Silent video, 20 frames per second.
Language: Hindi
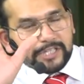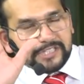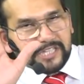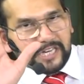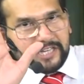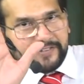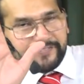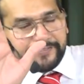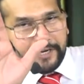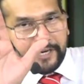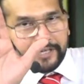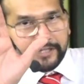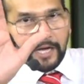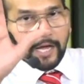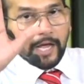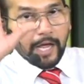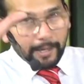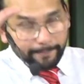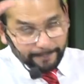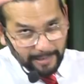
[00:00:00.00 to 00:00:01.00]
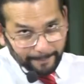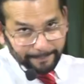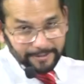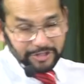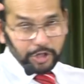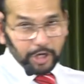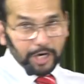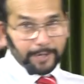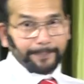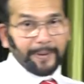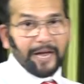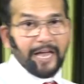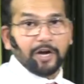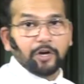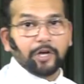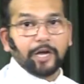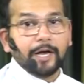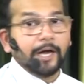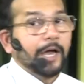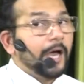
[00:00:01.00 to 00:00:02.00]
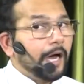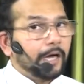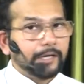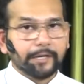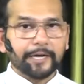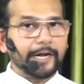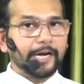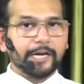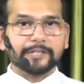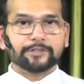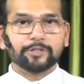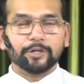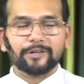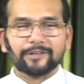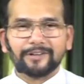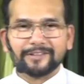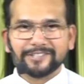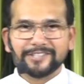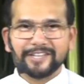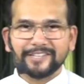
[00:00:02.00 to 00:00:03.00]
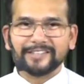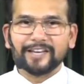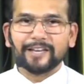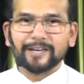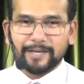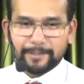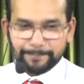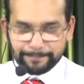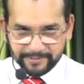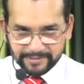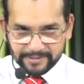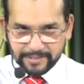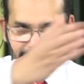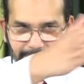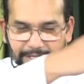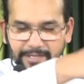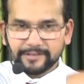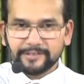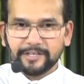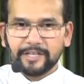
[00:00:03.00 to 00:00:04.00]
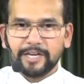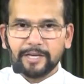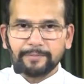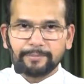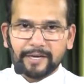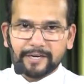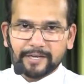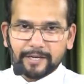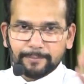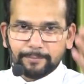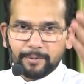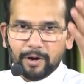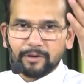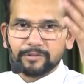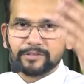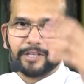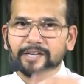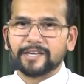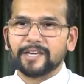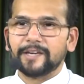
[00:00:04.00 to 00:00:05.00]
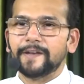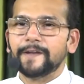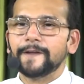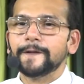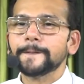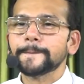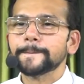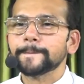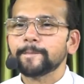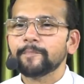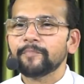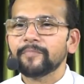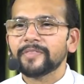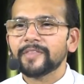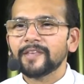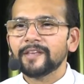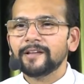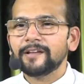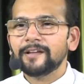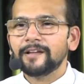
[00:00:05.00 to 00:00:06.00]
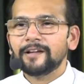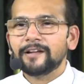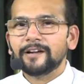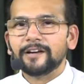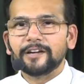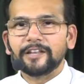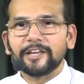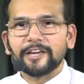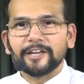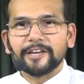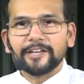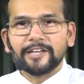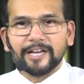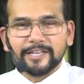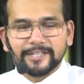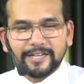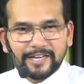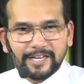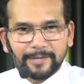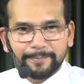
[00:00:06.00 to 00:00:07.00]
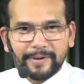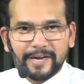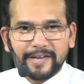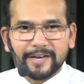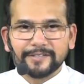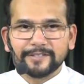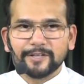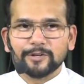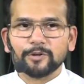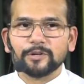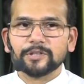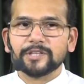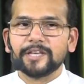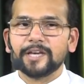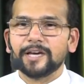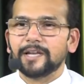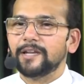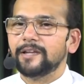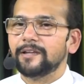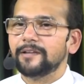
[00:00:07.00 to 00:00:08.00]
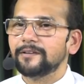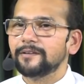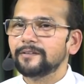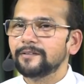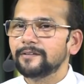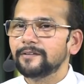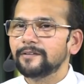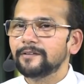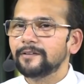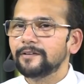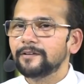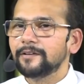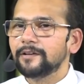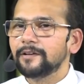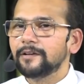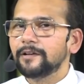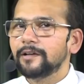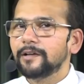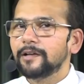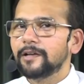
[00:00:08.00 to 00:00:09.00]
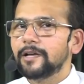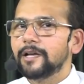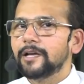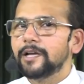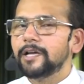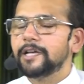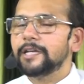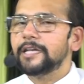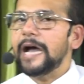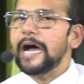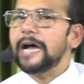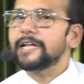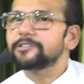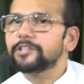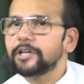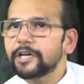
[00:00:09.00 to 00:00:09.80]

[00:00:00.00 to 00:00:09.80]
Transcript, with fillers: का सर्टिफिकेट है मैं अभी शेख पाया हुआ निकले तो शैतान का पीछे कर तेरे बार के बहुत देखे ने डिग्रियां साढ़े पैर च दिया नहीं याद